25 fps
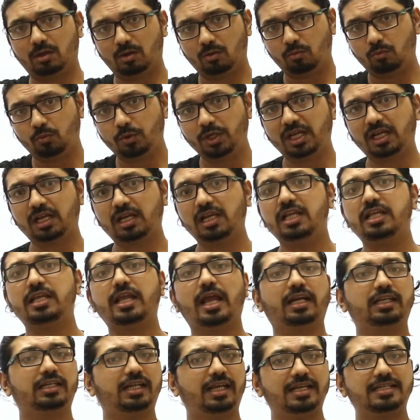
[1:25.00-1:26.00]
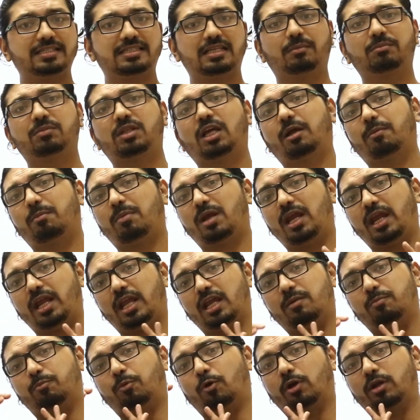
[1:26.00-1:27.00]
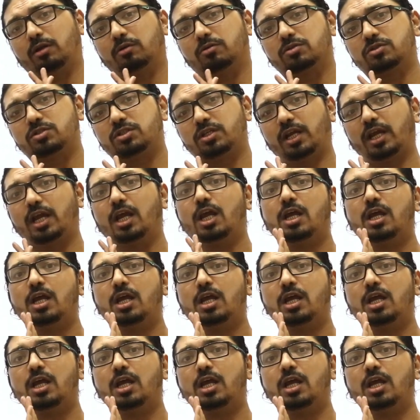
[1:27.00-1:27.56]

উইকলি একটা এক্সাম থাকবে এরপরে হচ্ছে